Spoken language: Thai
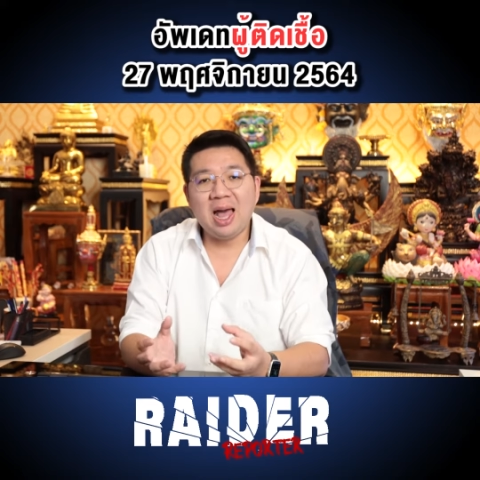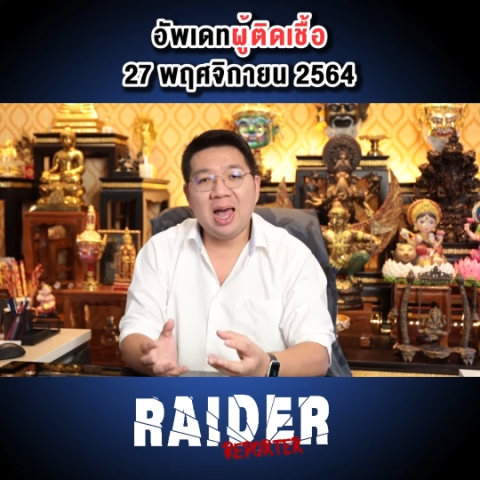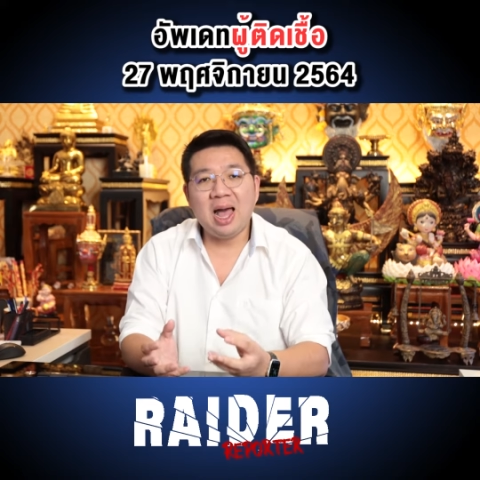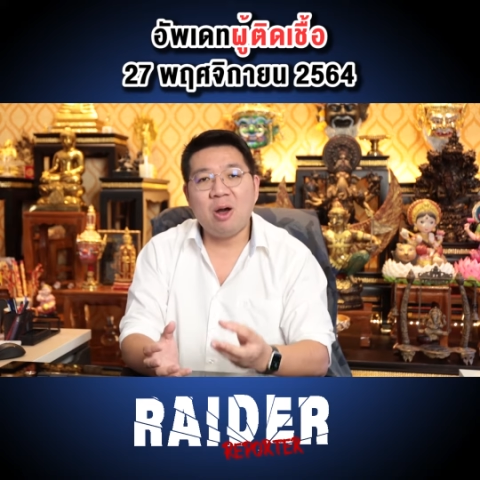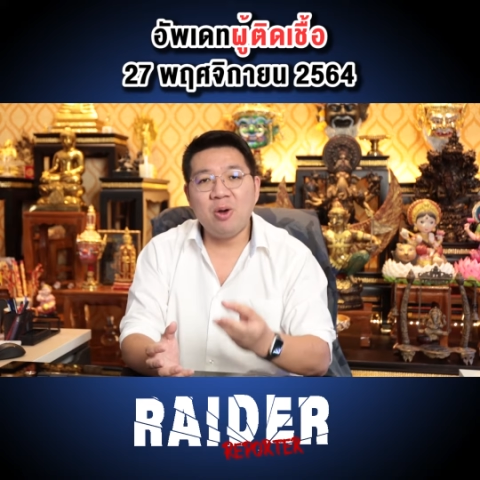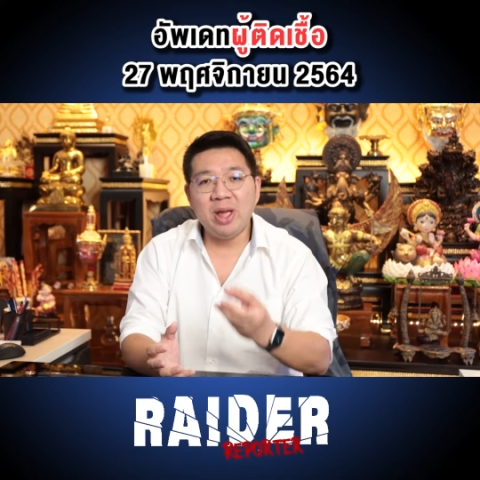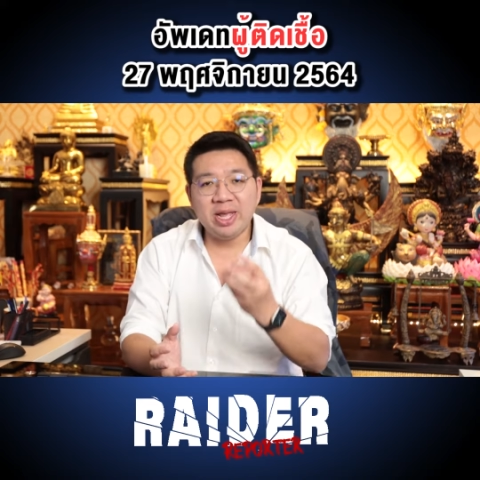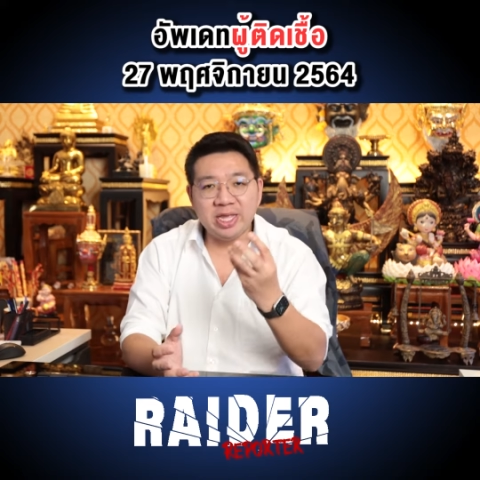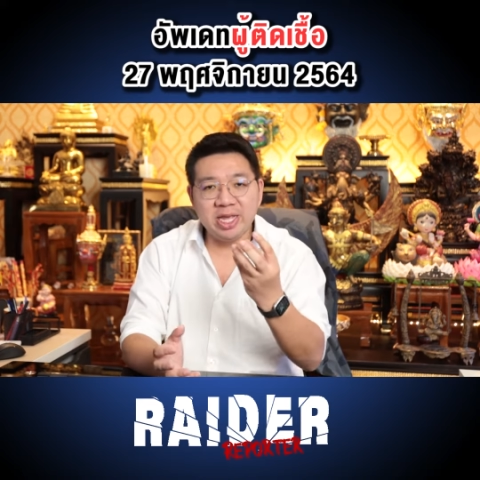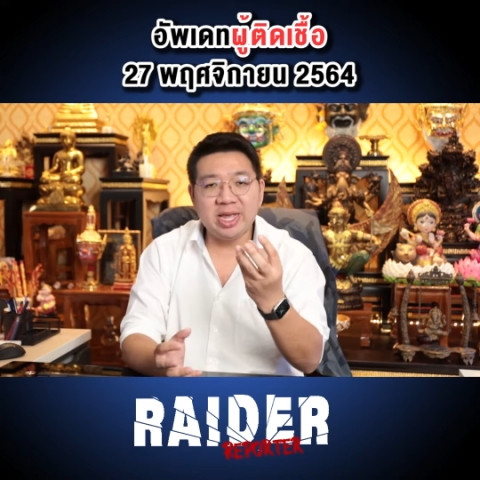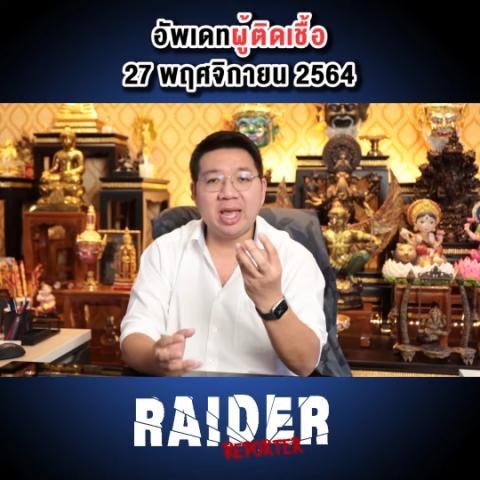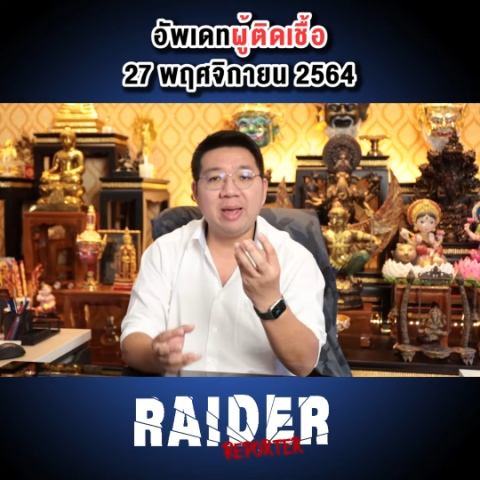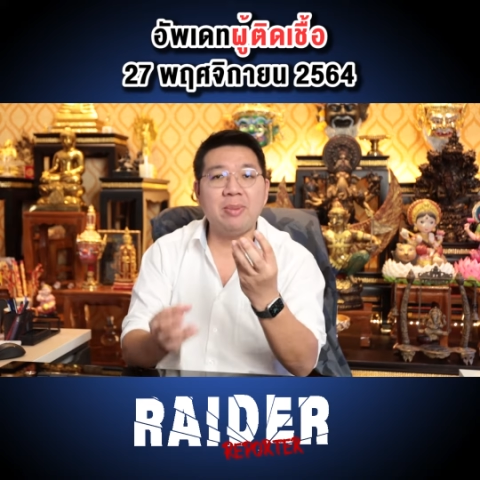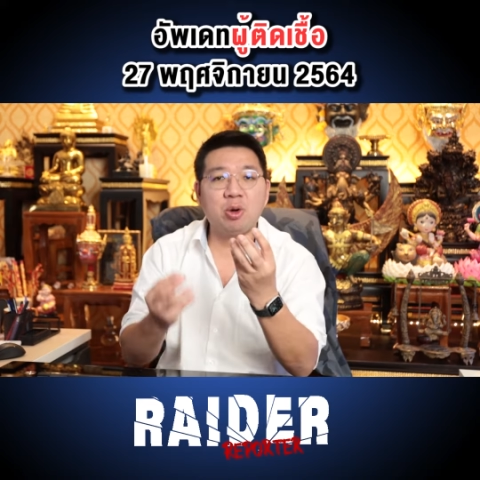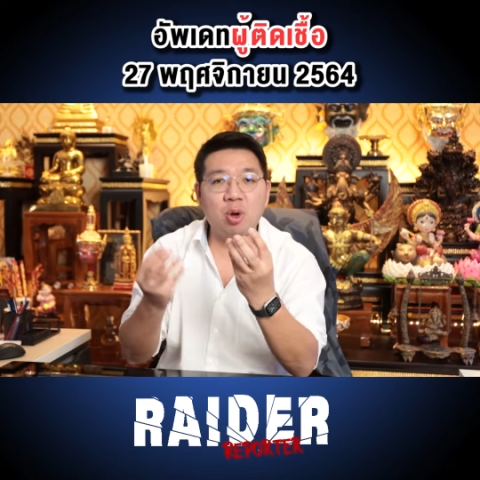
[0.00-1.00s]
เอา ATK
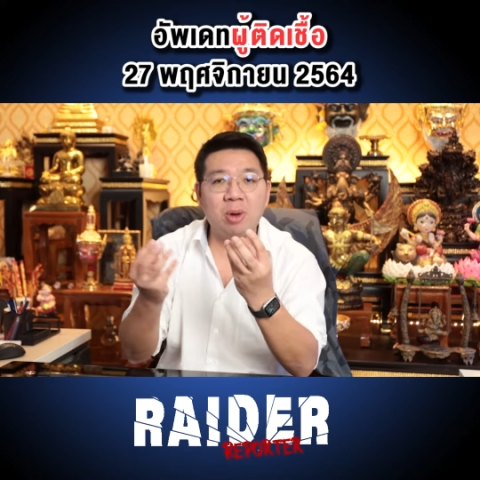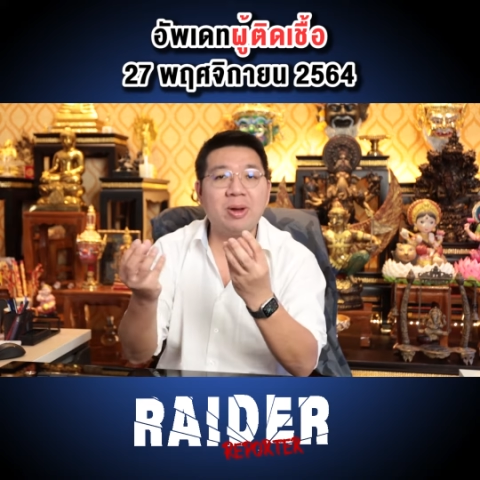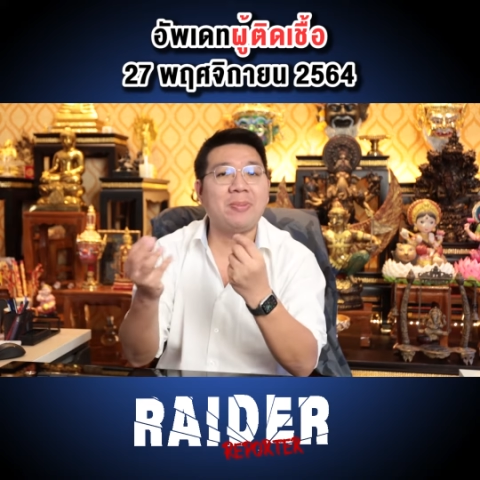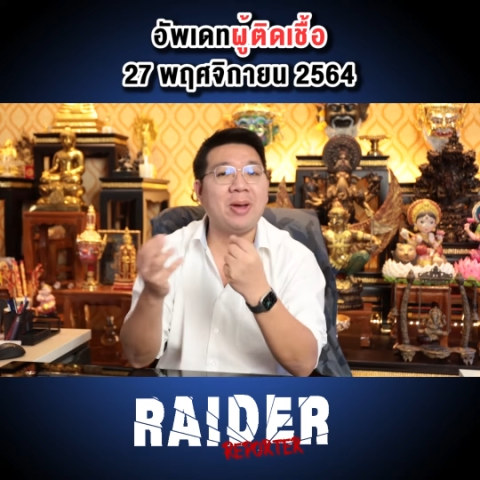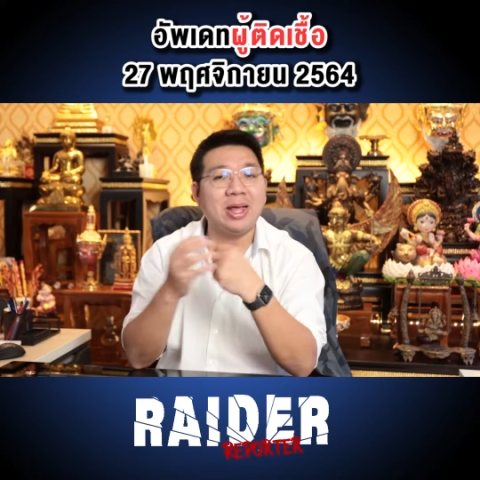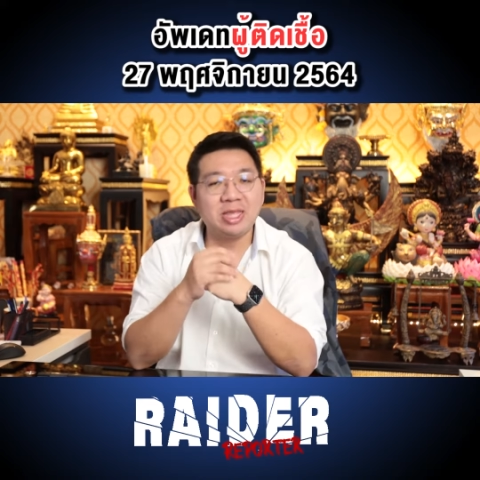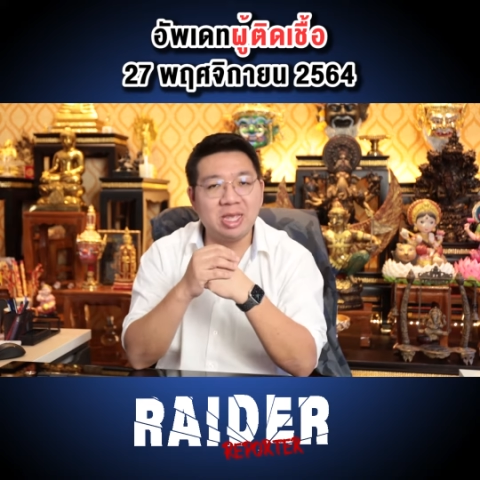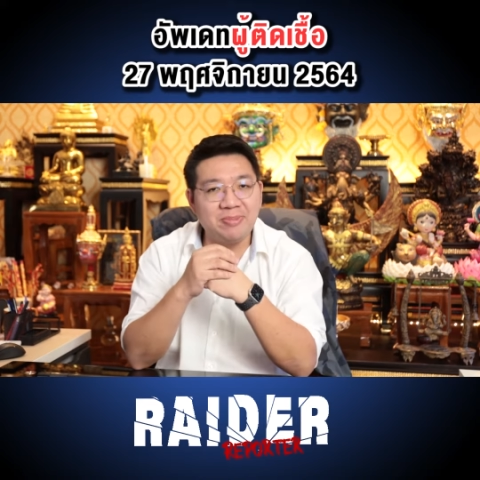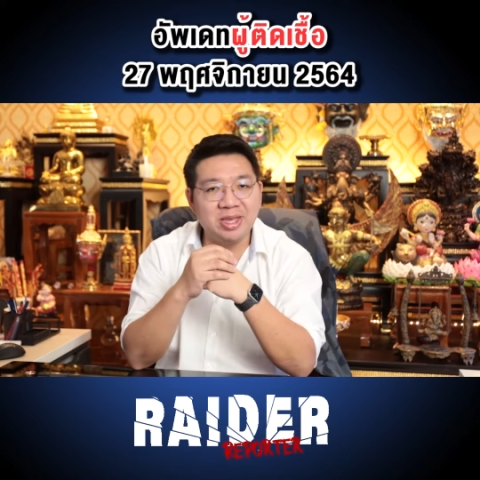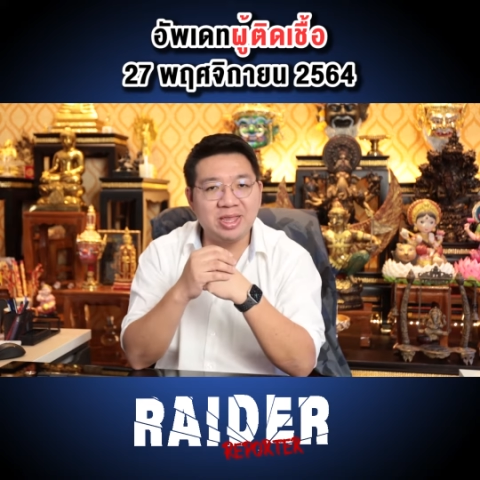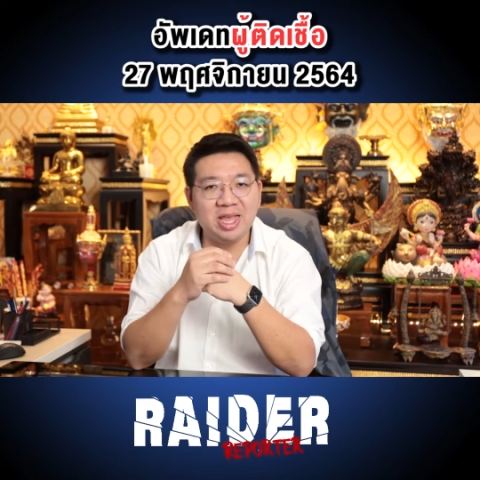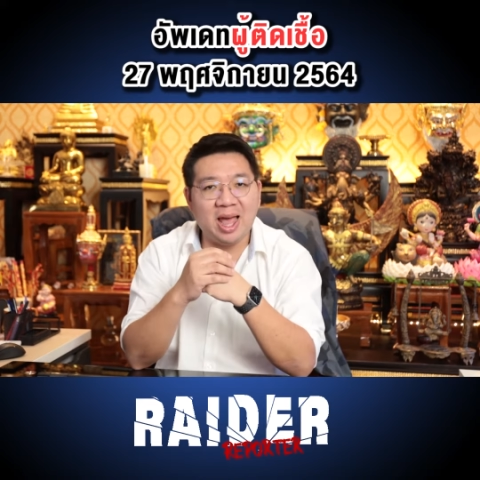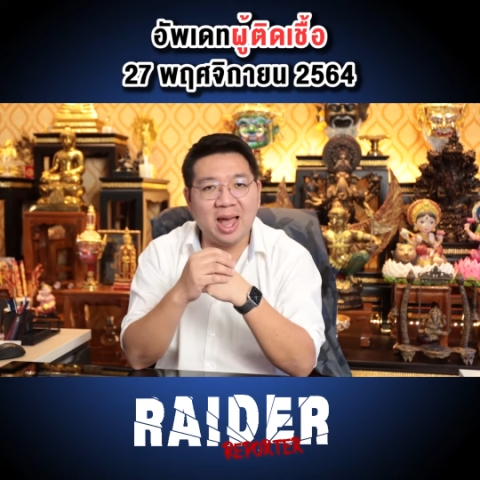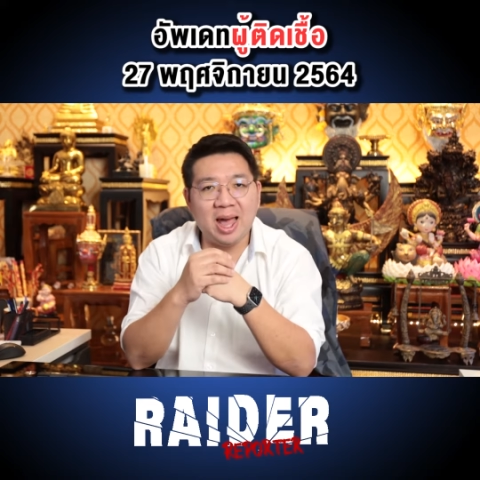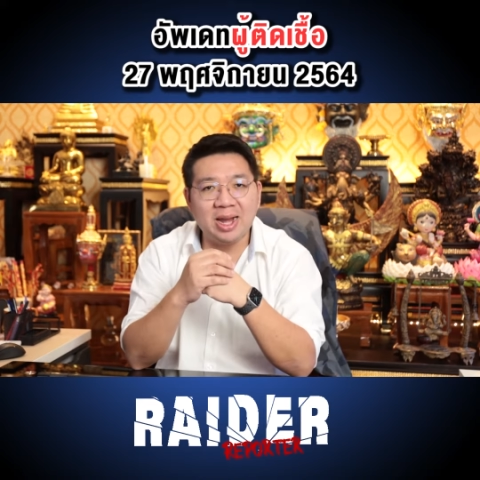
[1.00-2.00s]
มารวมกับ
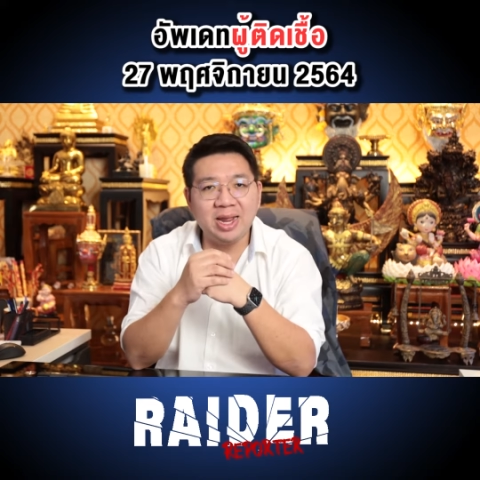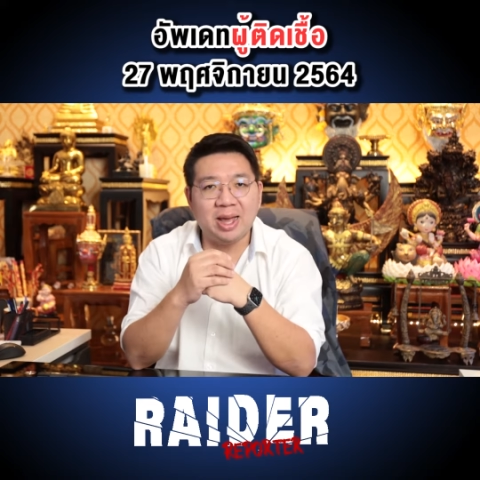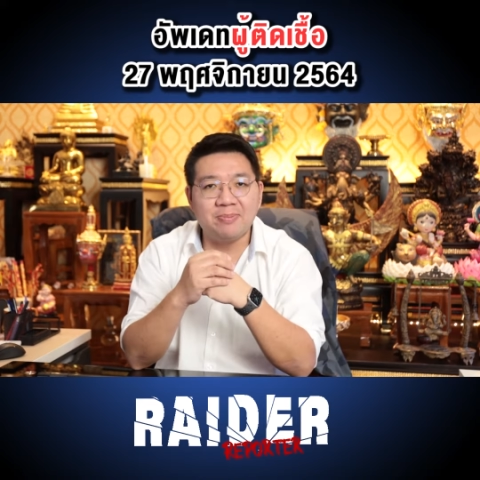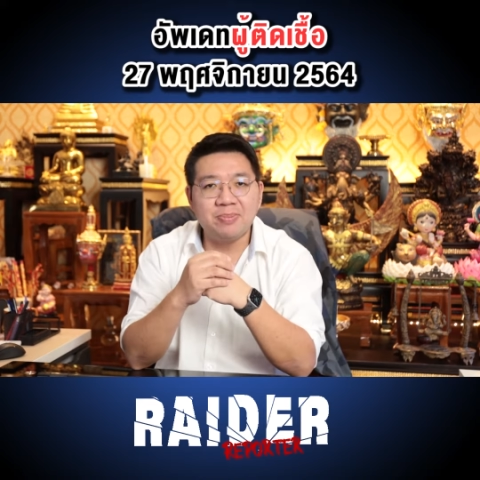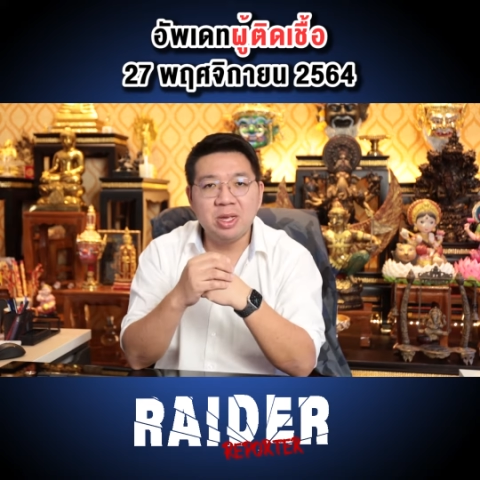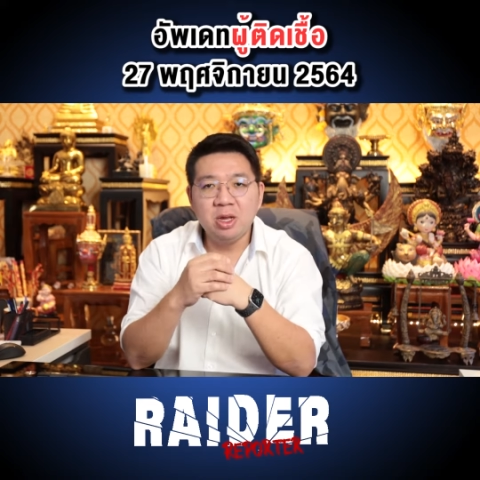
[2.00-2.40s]
RT-PCR เนี่ย